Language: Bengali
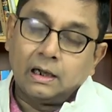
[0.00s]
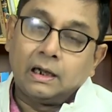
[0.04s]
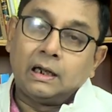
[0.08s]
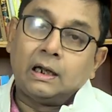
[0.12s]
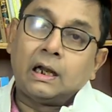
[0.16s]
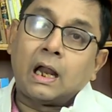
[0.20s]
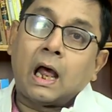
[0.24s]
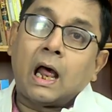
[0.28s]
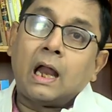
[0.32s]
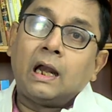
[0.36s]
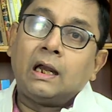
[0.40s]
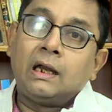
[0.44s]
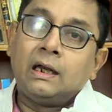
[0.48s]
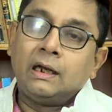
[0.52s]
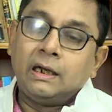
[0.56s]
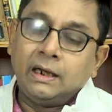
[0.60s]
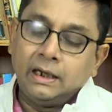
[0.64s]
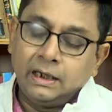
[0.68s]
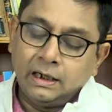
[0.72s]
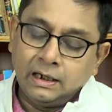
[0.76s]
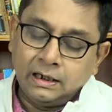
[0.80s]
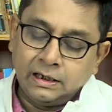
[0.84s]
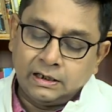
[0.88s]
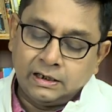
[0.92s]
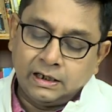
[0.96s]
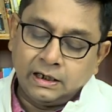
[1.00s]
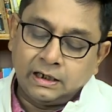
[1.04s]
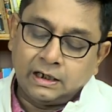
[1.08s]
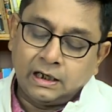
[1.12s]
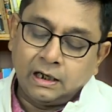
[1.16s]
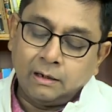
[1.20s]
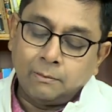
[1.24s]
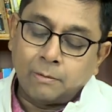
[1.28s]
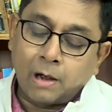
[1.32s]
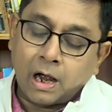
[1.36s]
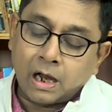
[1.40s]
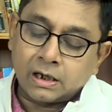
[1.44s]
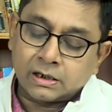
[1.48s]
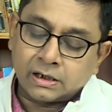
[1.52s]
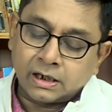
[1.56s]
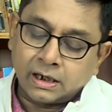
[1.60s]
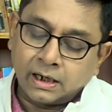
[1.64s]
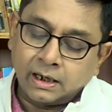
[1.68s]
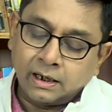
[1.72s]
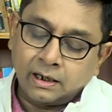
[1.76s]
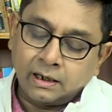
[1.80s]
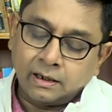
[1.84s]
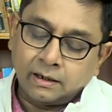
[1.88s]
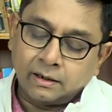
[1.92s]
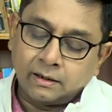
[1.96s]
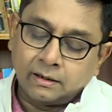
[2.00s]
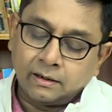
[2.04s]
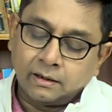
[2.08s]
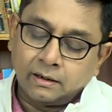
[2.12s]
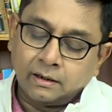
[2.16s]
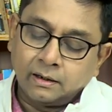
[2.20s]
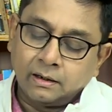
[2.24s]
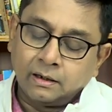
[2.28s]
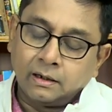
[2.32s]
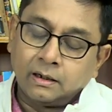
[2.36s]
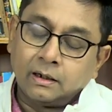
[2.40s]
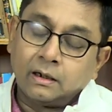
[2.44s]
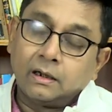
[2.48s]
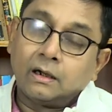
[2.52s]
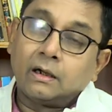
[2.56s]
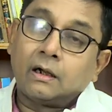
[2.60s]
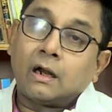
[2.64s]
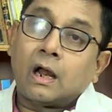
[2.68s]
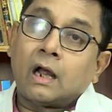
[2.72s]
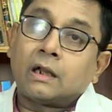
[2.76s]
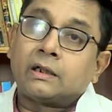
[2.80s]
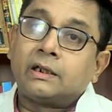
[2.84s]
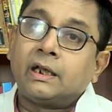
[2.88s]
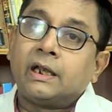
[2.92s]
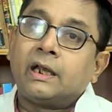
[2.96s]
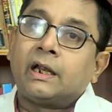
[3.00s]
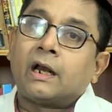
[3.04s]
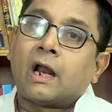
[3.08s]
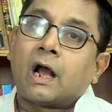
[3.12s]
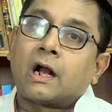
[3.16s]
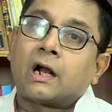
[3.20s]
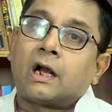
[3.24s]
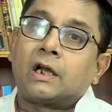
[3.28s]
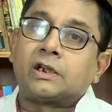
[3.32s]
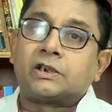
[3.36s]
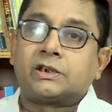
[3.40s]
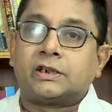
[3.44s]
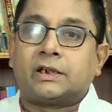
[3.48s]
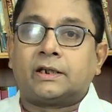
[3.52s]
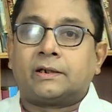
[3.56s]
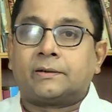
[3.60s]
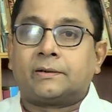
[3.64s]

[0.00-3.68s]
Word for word: লাল নীল চিঠি ভাসে রাতের আকাশে